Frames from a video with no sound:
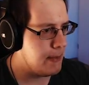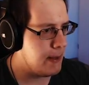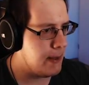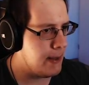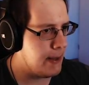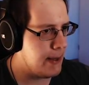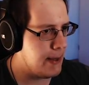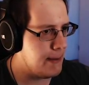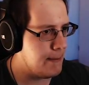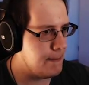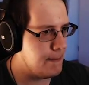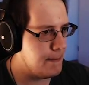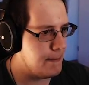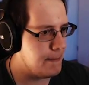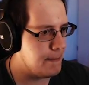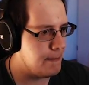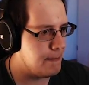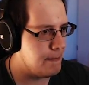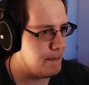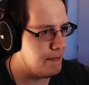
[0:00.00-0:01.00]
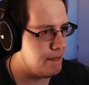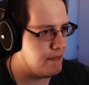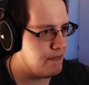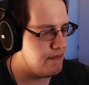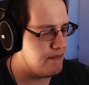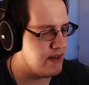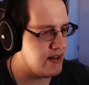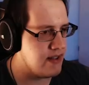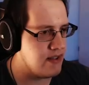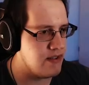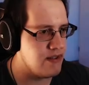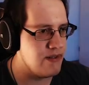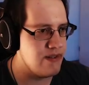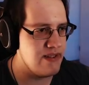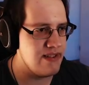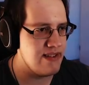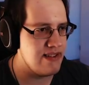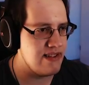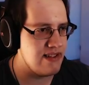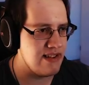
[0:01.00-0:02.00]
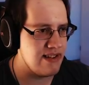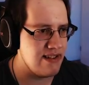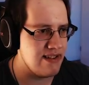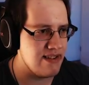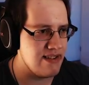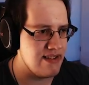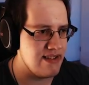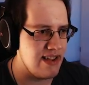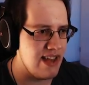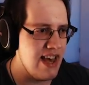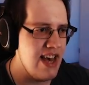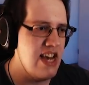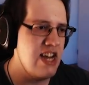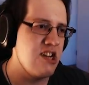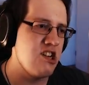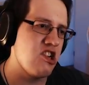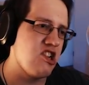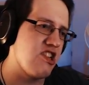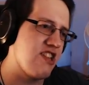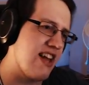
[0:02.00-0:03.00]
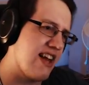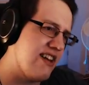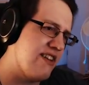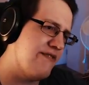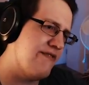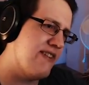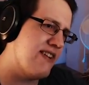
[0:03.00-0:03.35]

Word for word: Ähm, weil ich sonst nichts sehe. Stand